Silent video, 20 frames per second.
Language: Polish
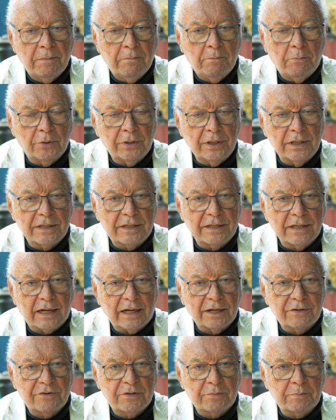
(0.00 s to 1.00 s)
bo jest
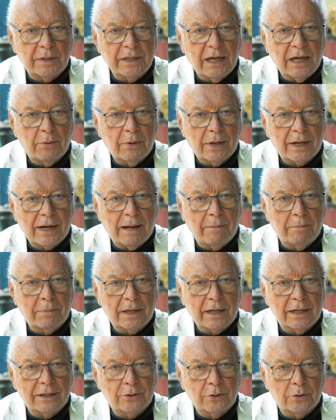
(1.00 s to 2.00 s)
jakaś wspaniała
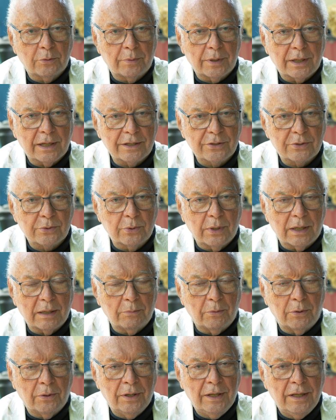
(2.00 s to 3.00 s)
ramka do obrazu
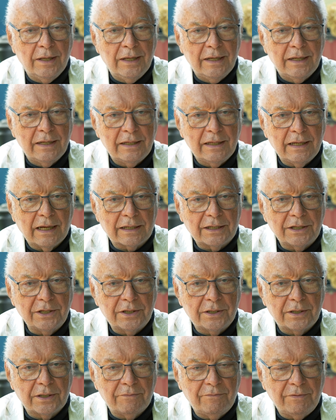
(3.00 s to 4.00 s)
albo
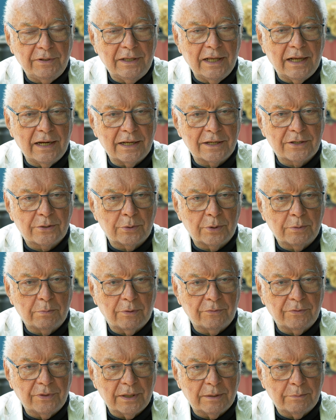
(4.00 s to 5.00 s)
jakiś widelec, który
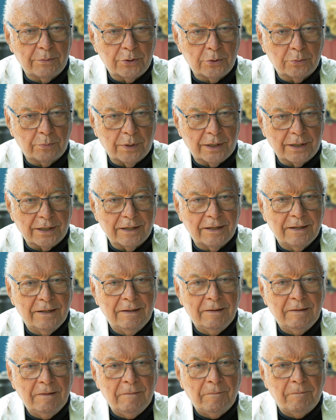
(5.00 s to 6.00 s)
powinien być u pana.
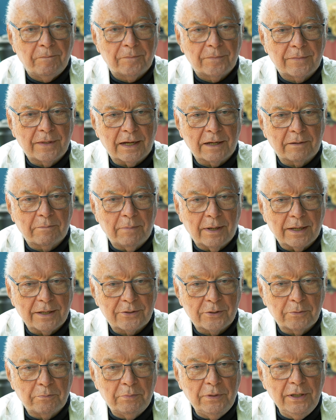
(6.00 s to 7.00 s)
Tak
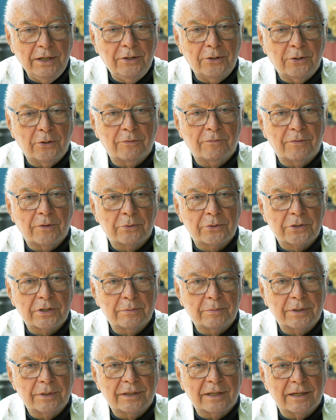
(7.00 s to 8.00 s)
bardzo pilnował,
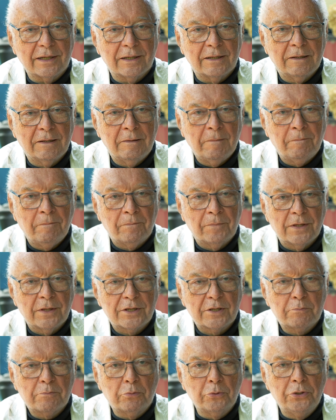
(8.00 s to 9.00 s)
żeby ta
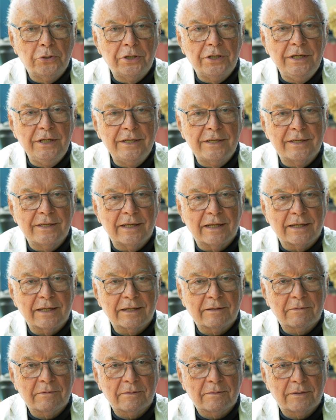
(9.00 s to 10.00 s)

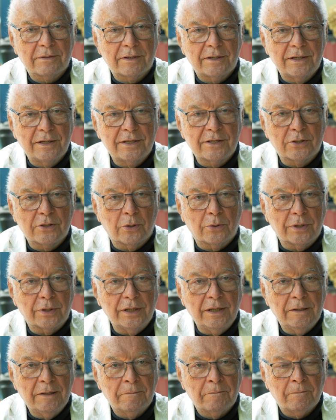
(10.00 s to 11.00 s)
spuścizna
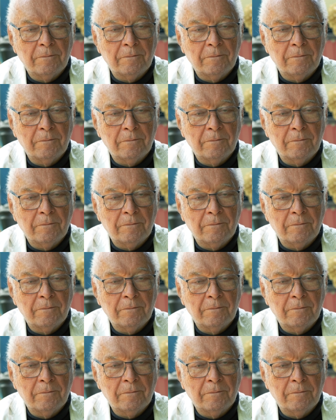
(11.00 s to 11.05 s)
historii,